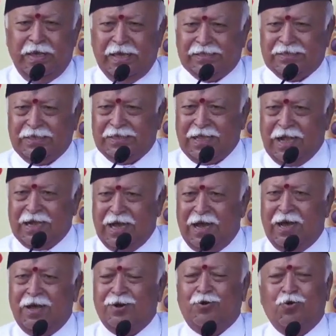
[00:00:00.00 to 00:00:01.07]
एक सीता का
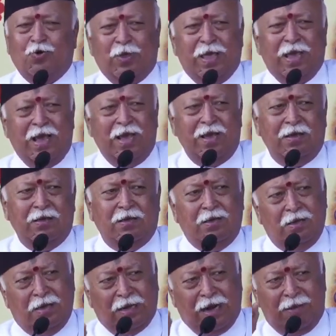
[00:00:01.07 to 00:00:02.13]
हरण हो गया
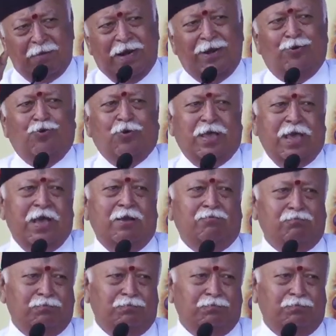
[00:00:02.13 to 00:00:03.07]
रामायण हो गया